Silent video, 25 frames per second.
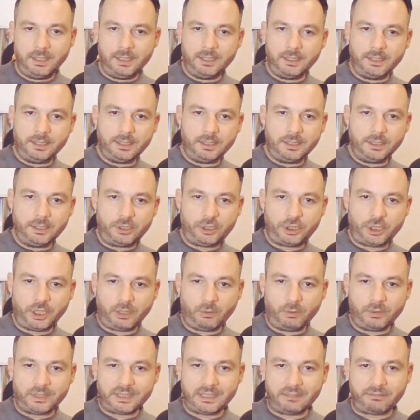eh,
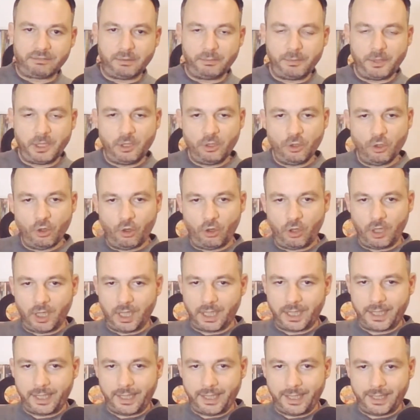c'è questa
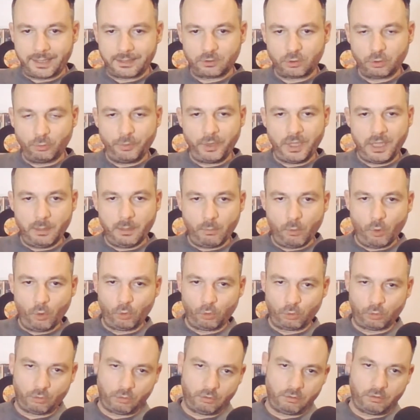famigliola che assomiglia
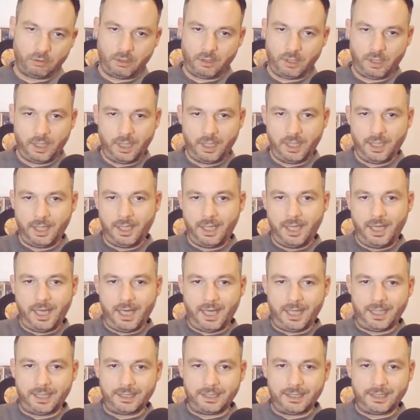molto
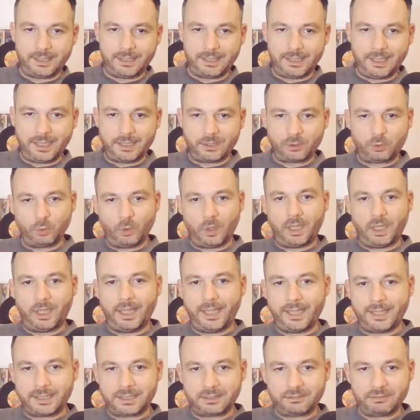alla sua
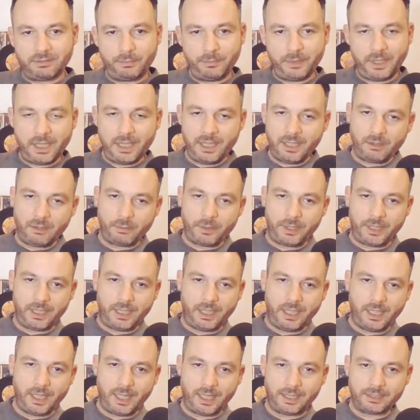ex famiglia,
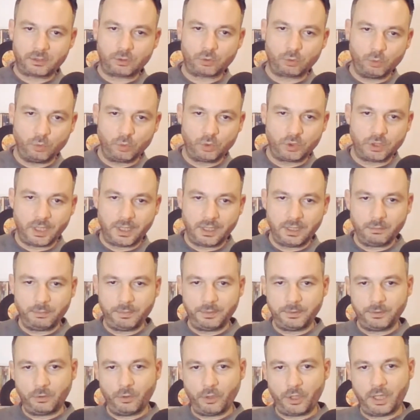quindi a Susan
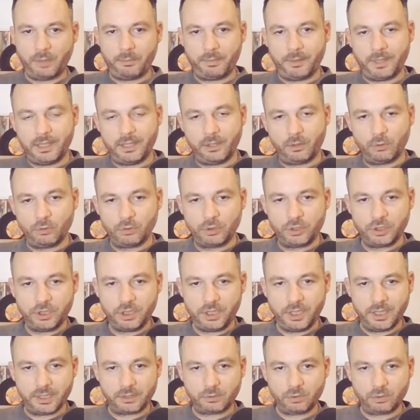con i capelli
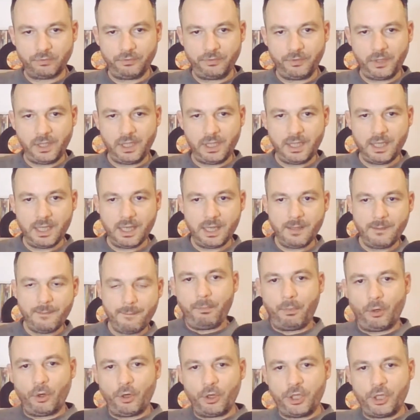rossi e a sua figlia.
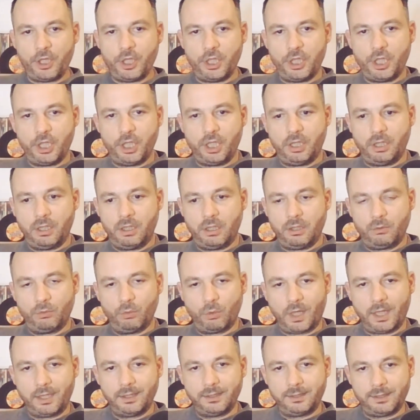Poi
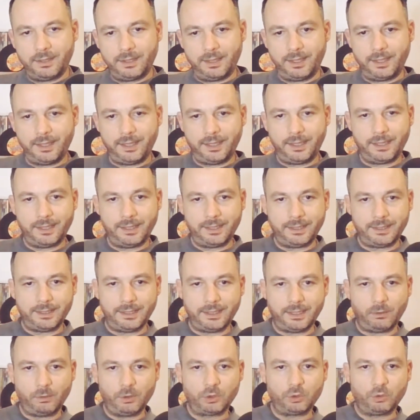
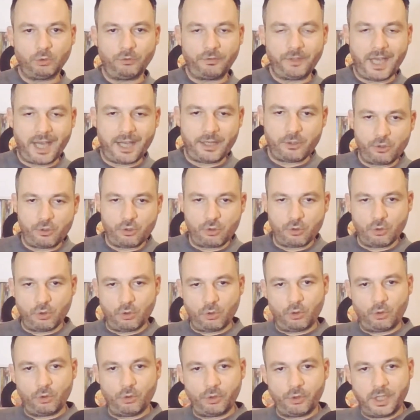durante questo
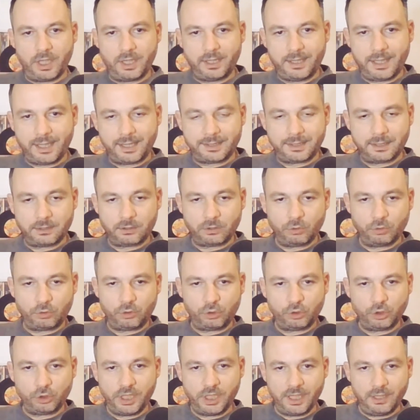viaggio nel Texas
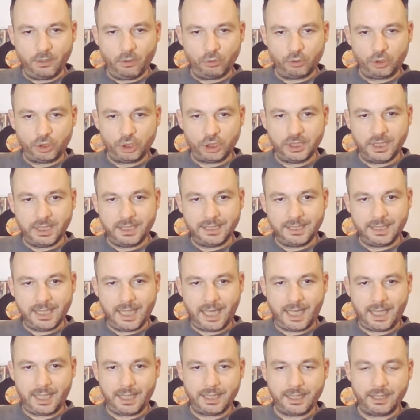
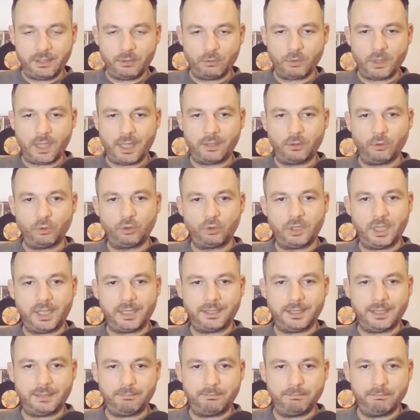occidentale, in una
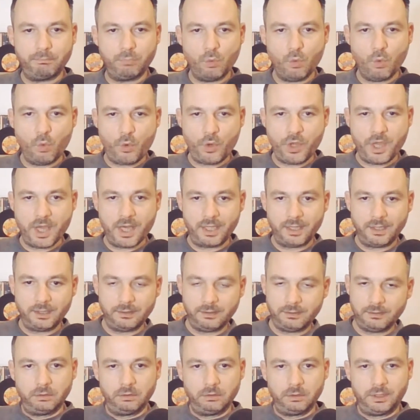nottata
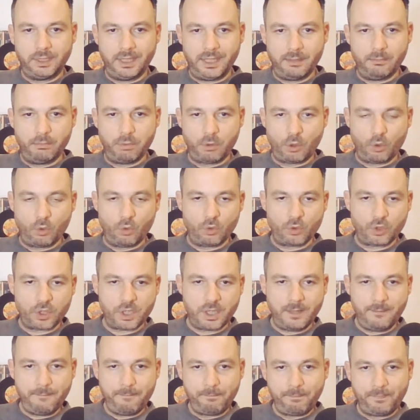buia,
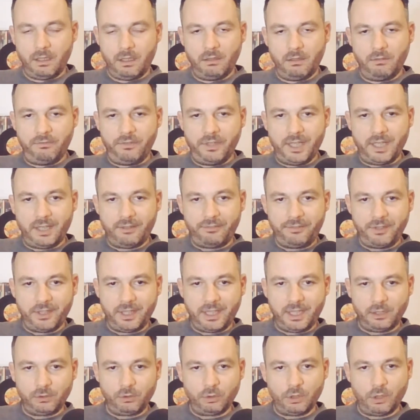tenebrosa, viene
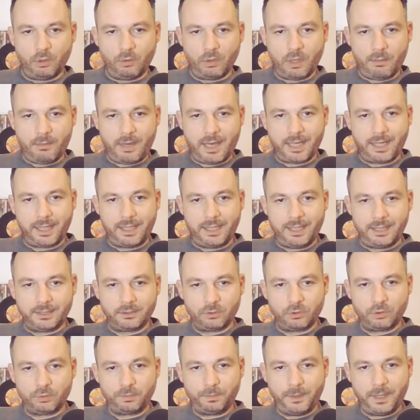affiancato da una macchina
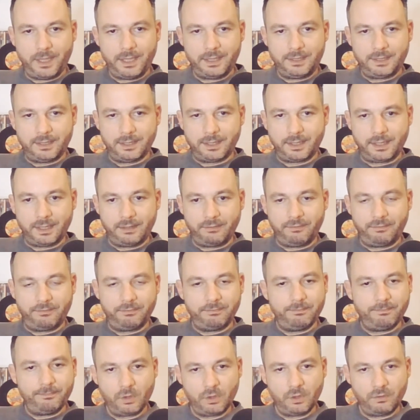sospetta che,
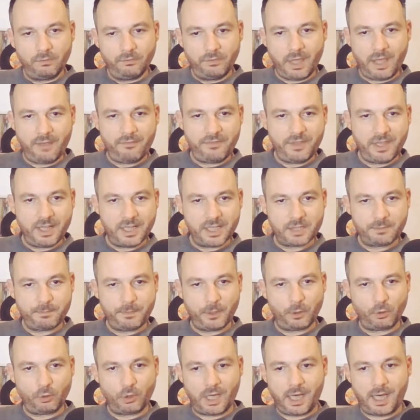e viene
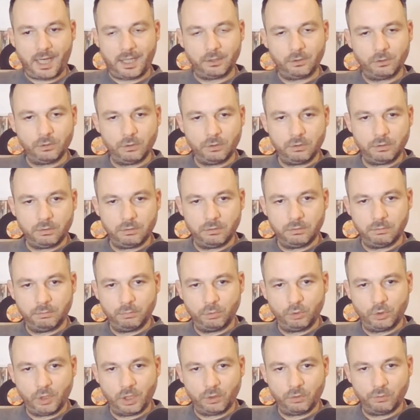speronato,
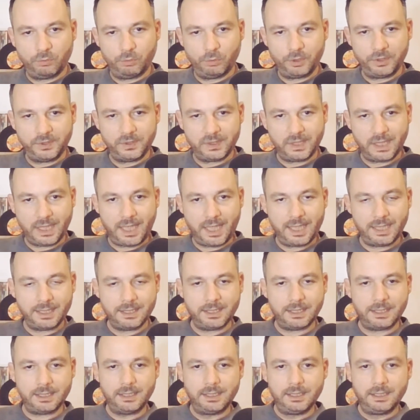buttato fuori
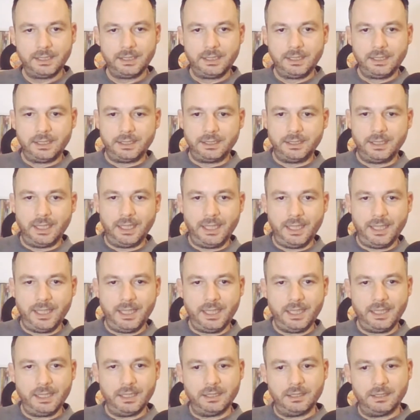strada da
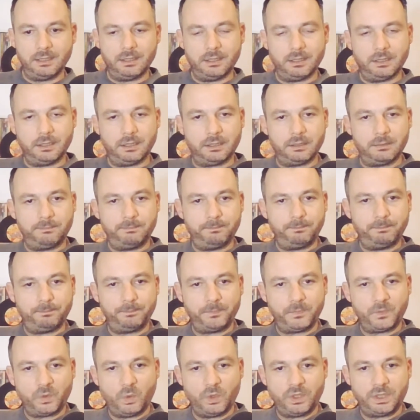lì
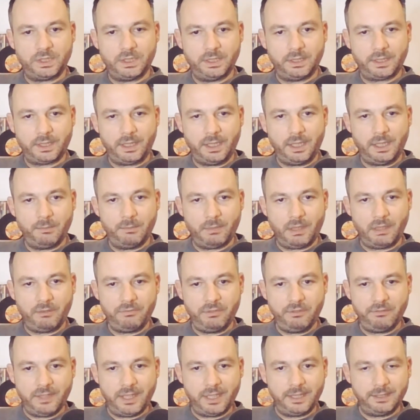eh, questi tre
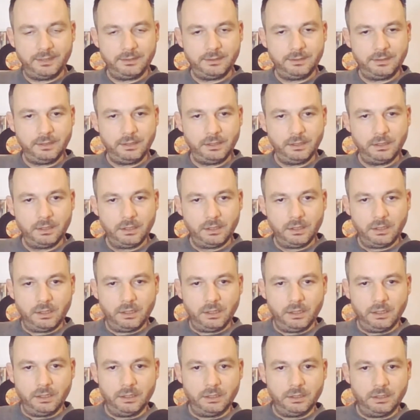malviventi
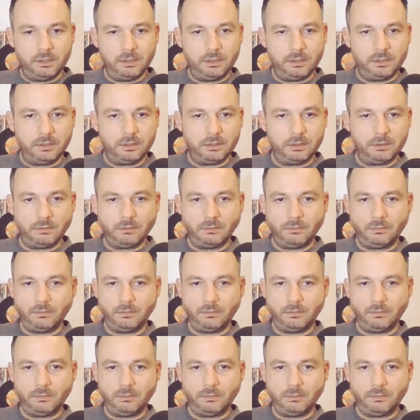eh,